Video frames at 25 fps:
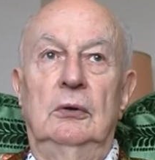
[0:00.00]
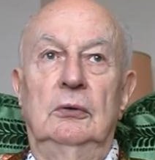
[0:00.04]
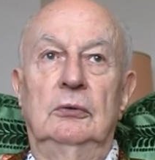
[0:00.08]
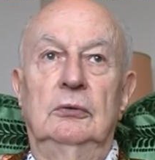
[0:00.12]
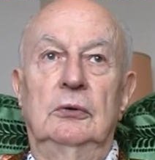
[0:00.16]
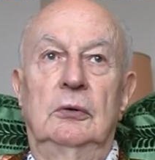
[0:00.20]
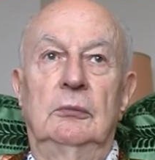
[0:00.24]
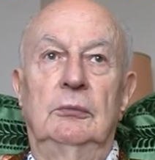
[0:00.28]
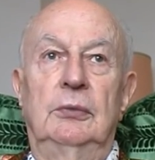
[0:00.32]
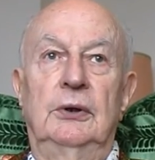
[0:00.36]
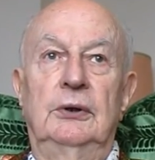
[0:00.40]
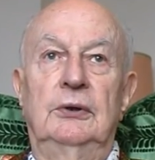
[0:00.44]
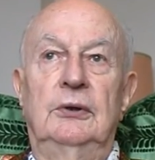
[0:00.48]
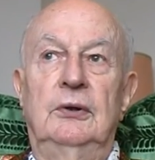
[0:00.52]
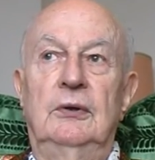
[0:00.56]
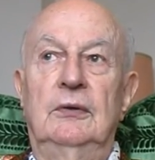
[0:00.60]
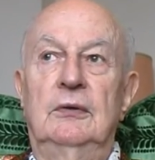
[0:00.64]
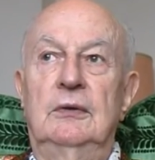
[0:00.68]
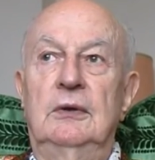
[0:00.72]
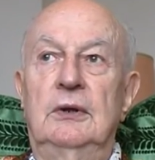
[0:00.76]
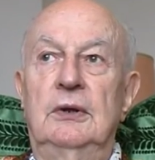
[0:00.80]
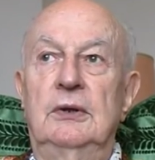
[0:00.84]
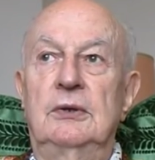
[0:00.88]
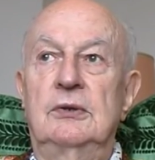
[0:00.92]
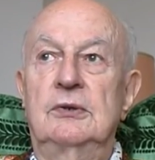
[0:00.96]

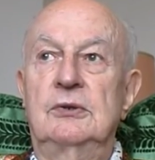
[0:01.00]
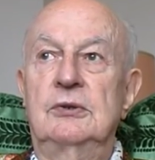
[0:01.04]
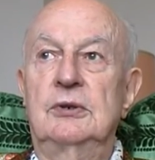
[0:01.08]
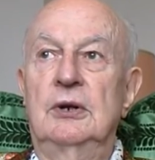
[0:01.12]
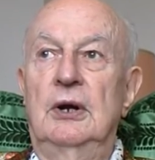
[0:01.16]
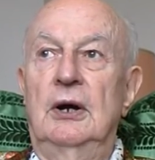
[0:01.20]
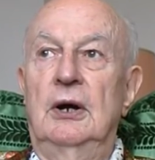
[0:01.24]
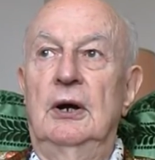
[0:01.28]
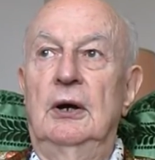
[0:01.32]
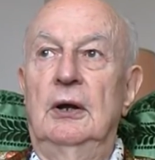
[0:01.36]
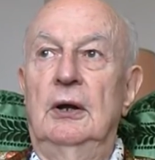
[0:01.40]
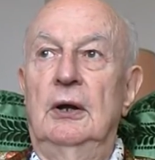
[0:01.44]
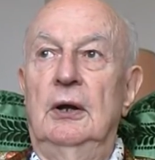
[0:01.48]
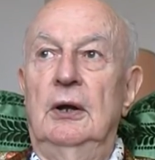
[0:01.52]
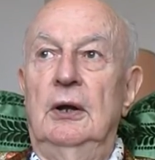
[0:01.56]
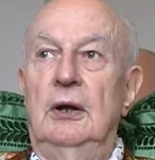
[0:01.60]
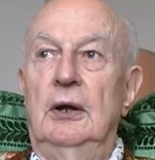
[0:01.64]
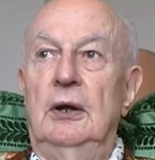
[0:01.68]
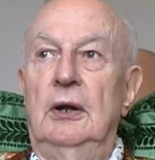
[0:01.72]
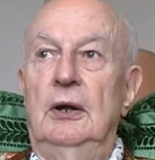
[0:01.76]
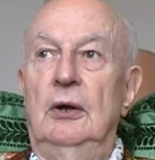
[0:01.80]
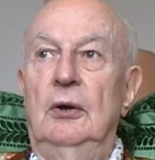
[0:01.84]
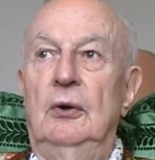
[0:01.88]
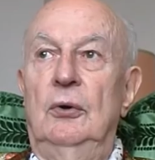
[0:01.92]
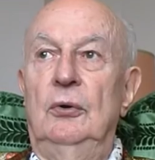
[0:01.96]
Jean-Baptiste Leccia
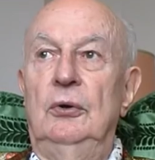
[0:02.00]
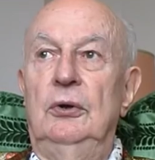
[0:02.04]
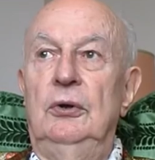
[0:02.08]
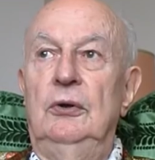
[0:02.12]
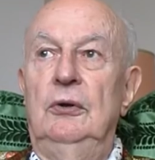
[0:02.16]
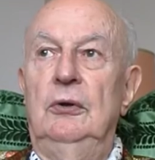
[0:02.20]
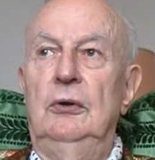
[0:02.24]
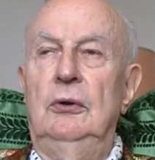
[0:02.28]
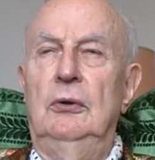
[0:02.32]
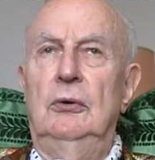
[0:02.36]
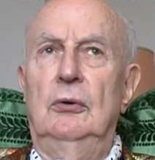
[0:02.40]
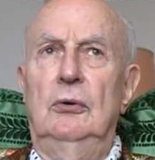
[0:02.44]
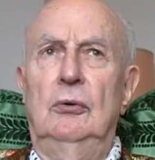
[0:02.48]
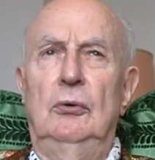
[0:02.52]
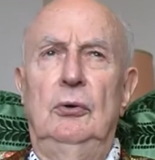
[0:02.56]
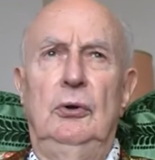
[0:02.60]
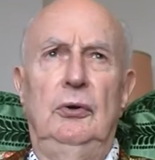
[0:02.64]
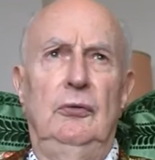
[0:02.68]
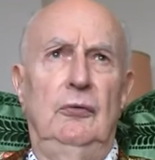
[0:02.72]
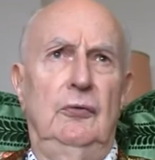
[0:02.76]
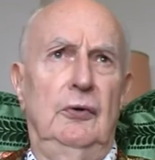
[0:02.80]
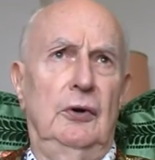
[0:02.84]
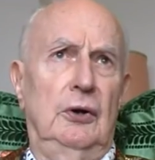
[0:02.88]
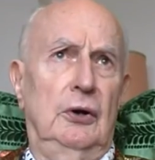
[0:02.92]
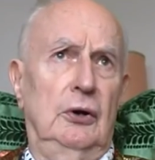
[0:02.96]
et Oli,
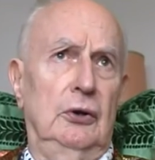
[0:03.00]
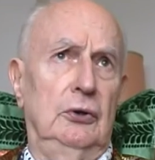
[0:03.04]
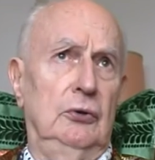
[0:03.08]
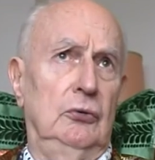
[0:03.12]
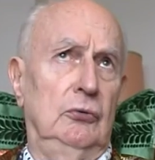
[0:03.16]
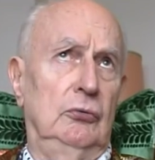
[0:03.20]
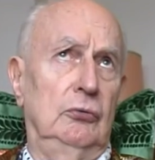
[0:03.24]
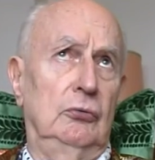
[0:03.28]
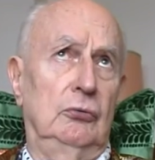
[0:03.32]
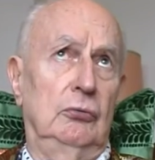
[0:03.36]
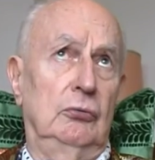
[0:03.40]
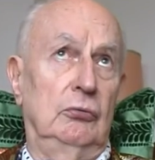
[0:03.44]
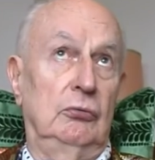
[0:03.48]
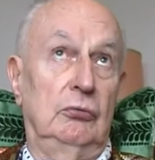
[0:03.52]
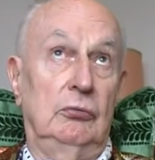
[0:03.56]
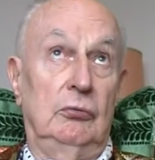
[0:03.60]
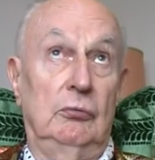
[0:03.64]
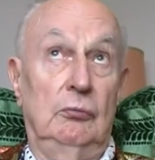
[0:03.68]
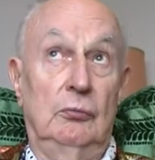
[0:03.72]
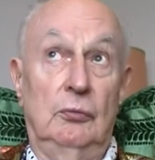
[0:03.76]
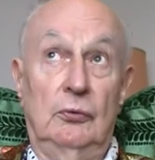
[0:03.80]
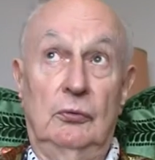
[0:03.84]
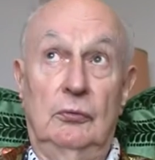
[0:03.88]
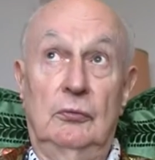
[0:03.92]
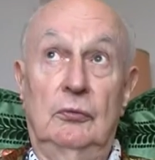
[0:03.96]
Olivari,
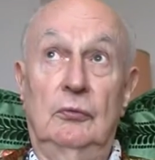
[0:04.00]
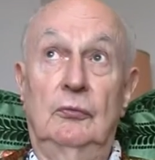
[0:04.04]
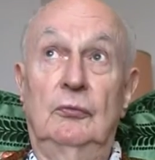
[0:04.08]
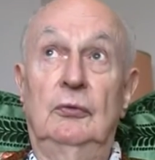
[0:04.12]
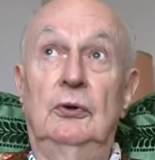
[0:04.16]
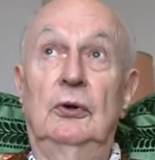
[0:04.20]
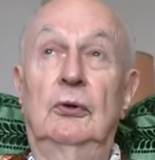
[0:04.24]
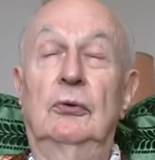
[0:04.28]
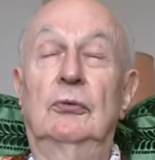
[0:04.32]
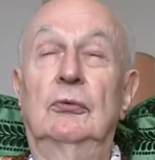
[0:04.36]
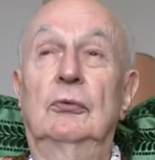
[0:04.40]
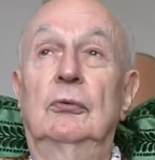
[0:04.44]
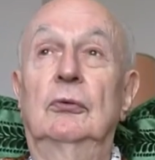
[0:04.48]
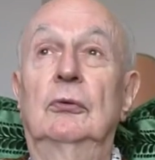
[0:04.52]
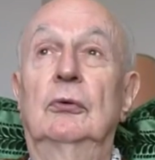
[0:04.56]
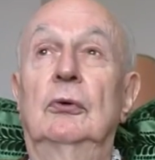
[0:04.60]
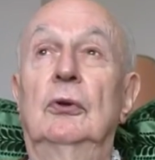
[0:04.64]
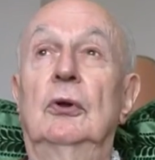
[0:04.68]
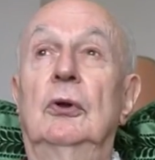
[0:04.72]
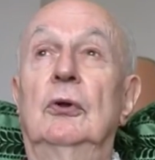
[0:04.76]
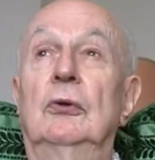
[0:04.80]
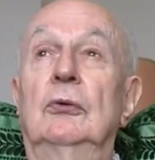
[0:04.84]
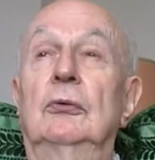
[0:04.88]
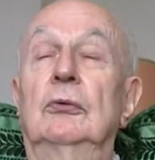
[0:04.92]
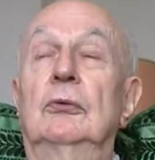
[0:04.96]
je, me souviens, sont,
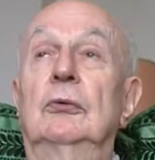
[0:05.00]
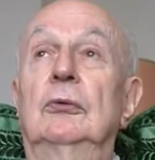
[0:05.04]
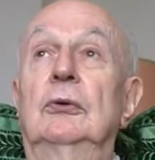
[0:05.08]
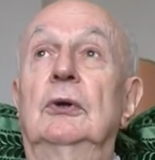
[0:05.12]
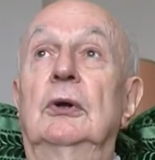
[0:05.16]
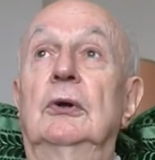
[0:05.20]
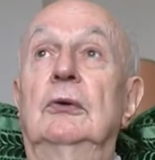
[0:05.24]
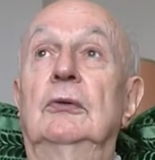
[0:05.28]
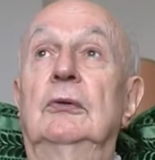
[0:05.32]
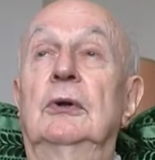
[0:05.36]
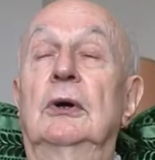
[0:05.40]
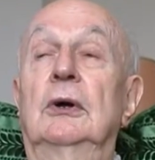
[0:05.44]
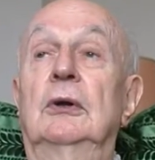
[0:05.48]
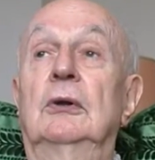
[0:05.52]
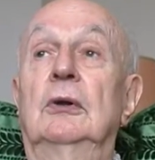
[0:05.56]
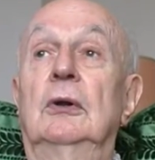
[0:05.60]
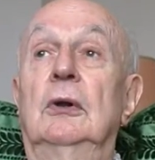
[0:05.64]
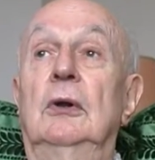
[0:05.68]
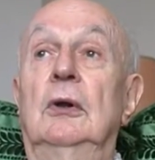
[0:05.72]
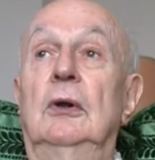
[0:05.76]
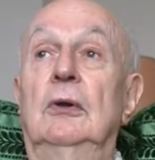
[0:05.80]
sont exacts.